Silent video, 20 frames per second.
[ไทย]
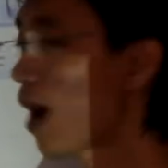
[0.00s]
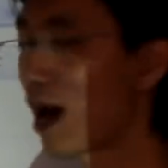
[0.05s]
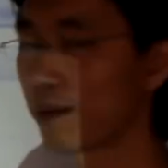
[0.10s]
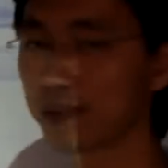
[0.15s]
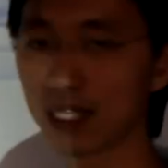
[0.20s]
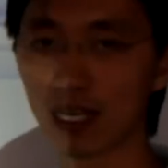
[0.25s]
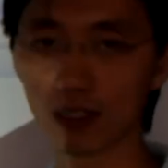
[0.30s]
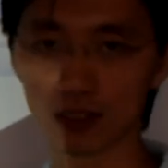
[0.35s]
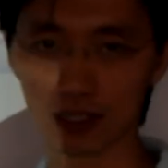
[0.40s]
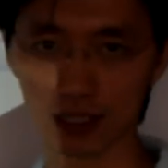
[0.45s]

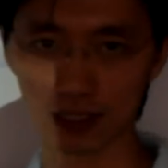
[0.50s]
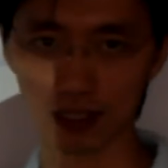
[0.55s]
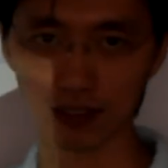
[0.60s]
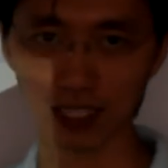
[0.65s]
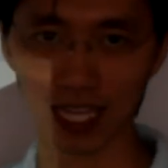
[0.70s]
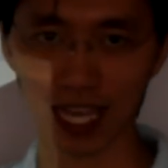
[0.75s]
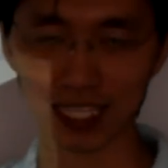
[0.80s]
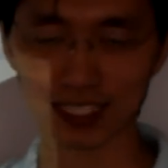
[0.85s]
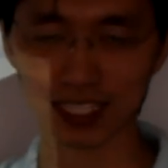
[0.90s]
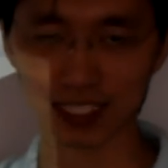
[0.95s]
ที่เราจะต้อง
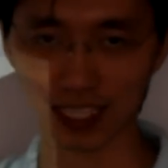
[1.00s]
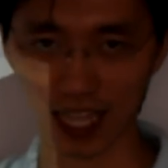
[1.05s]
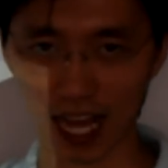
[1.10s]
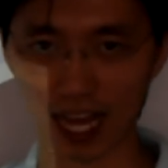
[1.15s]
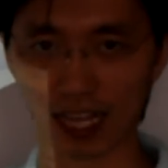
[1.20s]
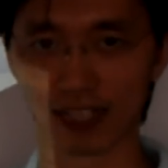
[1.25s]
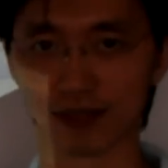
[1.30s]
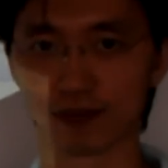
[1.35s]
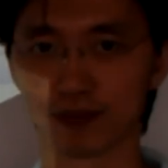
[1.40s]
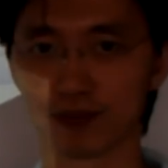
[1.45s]
การจะตัด
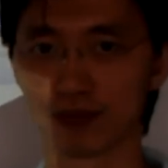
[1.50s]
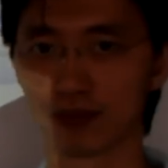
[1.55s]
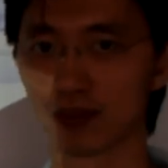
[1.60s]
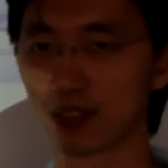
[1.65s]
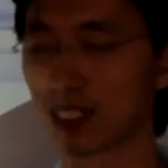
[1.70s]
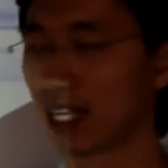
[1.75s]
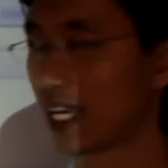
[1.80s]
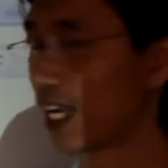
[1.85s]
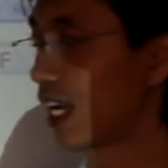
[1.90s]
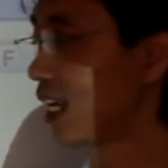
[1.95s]

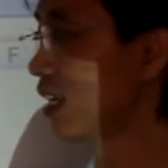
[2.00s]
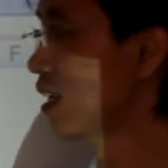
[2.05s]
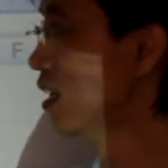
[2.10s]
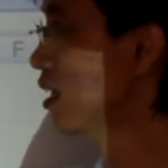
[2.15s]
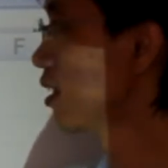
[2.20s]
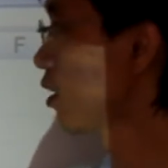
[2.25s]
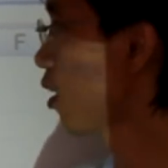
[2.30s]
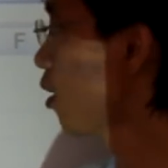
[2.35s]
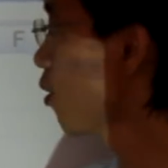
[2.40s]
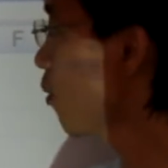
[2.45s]
นะฮะ
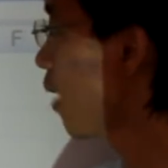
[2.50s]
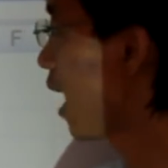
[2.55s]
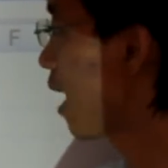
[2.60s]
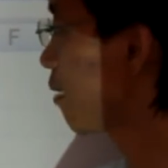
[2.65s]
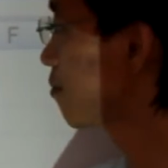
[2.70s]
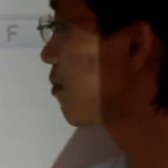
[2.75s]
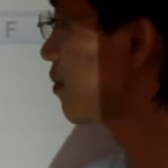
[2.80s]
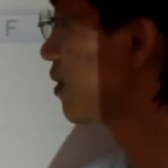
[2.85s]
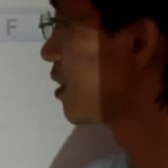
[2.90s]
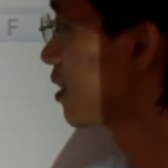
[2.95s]
ข้อความ
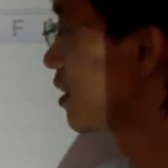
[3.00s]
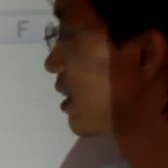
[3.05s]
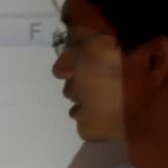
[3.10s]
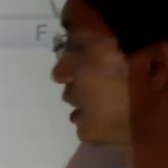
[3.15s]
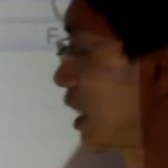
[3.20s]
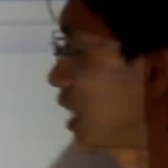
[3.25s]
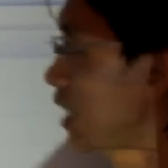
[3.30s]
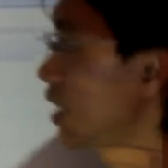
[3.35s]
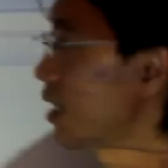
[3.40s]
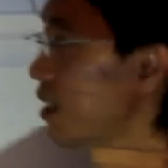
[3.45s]

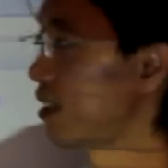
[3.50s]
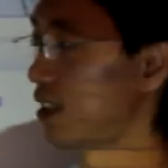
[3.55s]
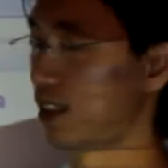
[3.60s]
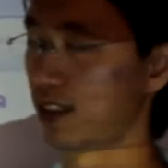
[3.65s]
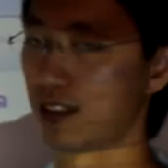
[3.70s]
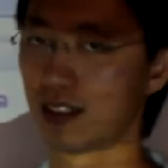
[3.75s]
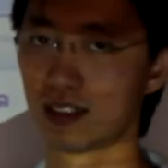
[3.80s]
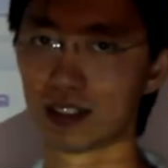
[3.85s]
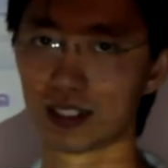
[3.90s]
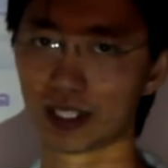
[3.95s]
นี้
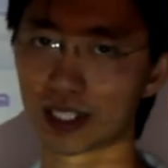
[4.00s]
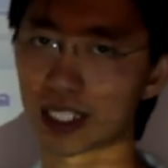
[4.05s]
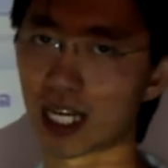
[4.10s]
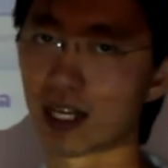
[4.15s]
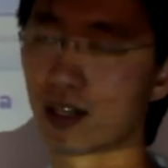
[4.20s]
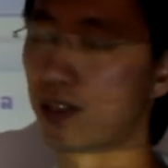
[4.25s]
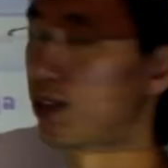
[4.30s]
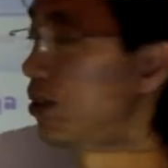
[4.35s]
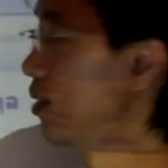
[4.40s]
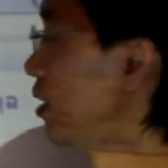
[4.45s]
เซล
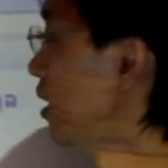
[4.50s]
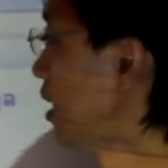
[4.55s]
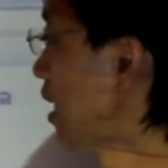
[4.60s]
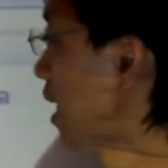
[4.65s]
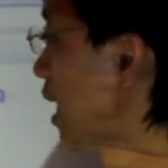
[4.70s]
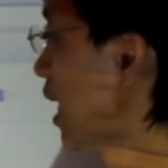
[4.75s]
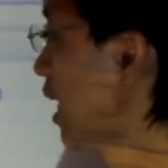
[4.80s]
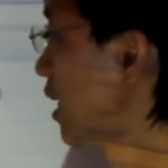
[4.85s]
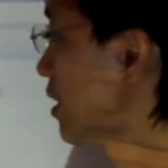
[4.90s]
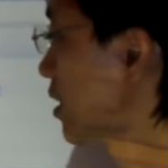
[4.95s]
ล์
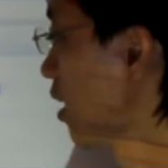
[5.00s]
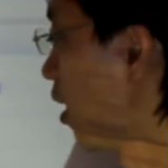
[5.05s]
A2